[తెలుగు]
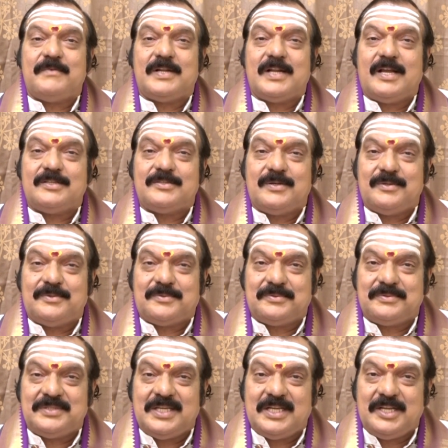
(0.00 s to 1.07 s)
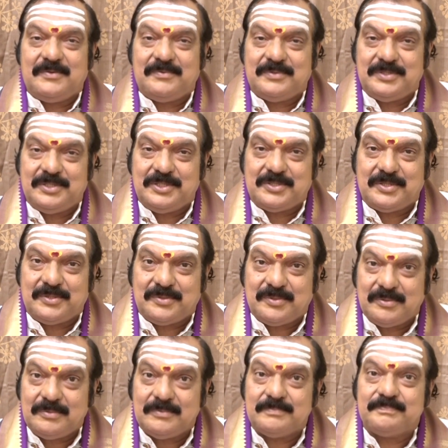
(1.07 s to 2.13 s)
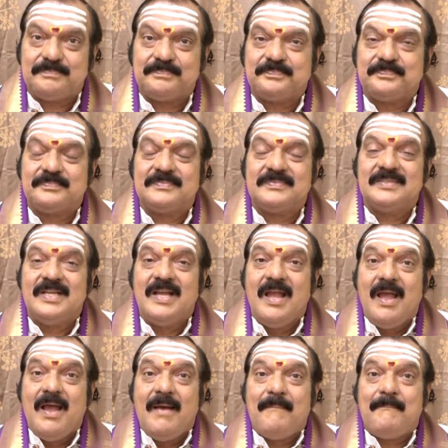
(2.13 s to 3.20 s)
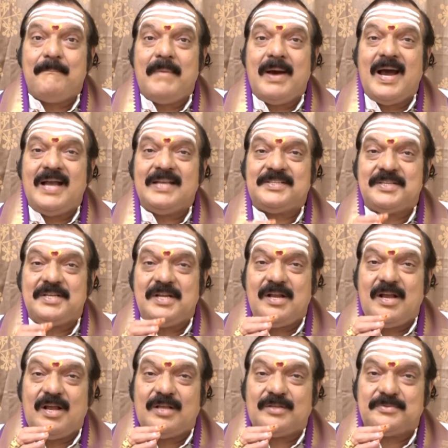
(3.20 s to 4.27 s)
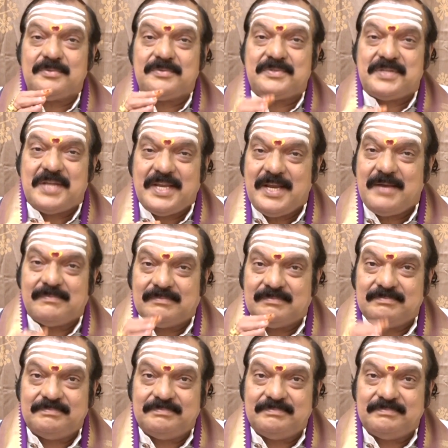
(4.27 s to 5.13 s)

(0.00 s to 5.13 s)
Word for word: విరాజిల్లుతుంది అనే ఉద్దేశంతో మాచిరాజు జయం